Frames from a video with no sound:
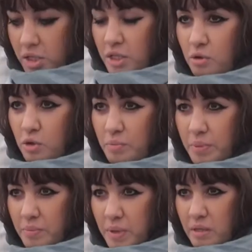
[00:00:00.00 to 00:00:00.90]
с инородным
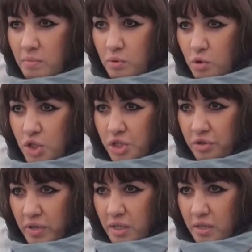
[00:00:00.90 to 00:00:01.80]
предметом должен
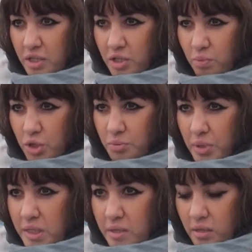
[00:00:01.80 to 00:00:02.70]
человек находиться больше
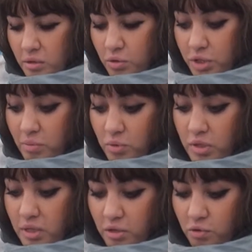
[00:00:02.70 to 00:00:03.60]
месяца. То есть я ему
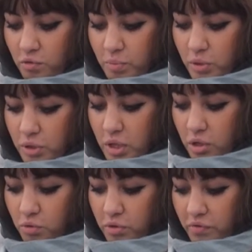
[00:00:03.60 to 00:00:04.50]
задала такой вопрос.
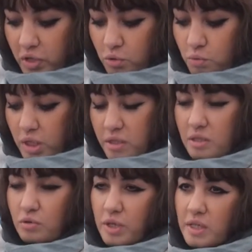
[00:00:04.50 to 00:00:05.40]
Он говорит, ну у нас
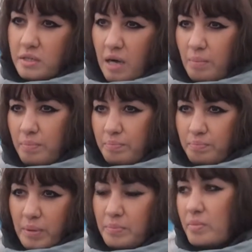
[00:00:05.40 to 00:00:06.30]
есть другие дела,
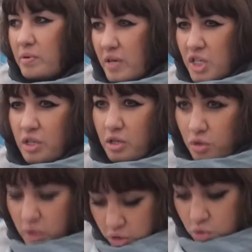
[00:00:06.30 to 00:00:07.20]
помимо ваших
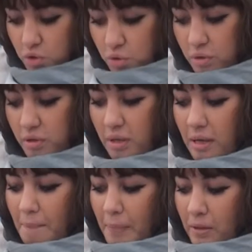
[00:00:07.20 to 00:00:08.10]
осужденных.
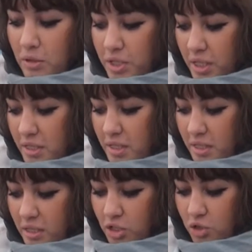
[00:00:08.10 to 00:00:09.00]
Угу. То есть я
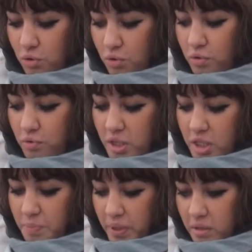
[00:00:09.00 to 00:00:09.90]
сказала, что
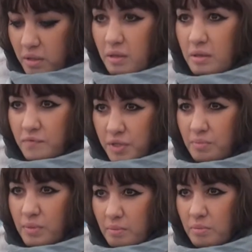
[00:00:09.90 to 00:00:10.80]
31,
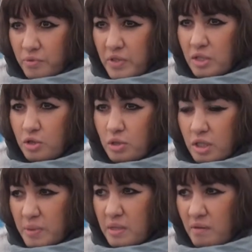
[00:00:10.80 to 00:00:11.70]
всем нам известно, что
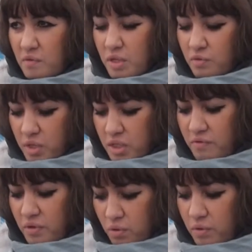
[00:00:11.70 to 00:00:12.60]
31 августа
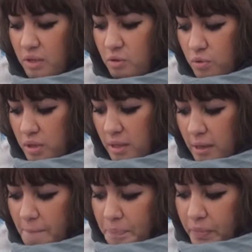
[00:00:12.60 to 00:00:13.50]
2002 года,
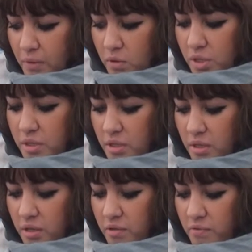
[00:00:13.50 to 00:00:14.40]
то есть
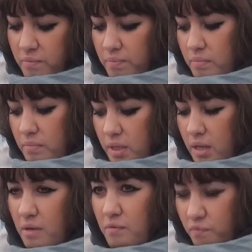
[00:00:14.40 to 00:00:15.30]
э,
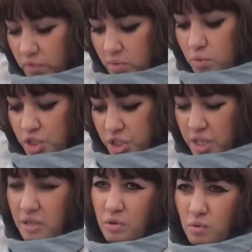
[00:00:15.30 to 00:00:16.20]
на, в этом
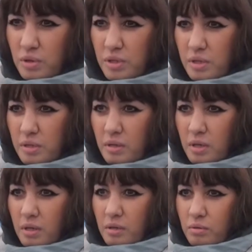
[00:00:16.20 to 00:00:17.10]
учреждении находится,
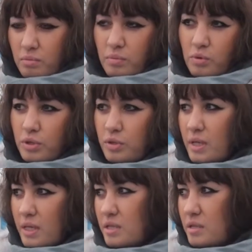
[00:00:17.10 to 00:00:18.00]
то есть
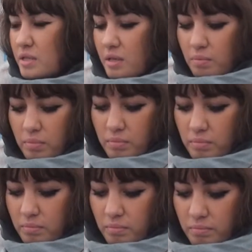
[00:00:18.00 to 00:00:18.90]
находилась там
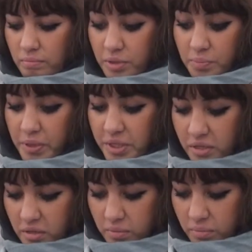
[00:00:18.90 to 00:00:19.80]

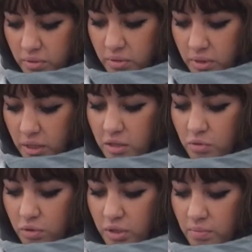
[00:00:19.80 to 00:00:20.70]
беспредел был, да,
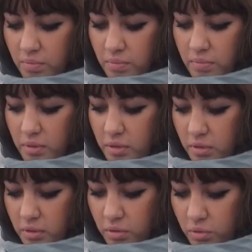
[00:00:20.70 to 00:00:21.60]
которых там,
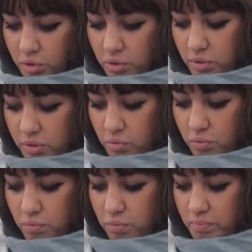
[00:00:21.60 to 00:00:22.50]
э, то есть э,
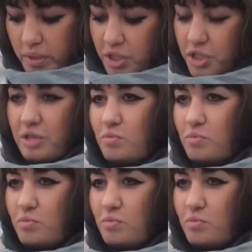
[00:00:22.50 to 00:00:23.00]
практически,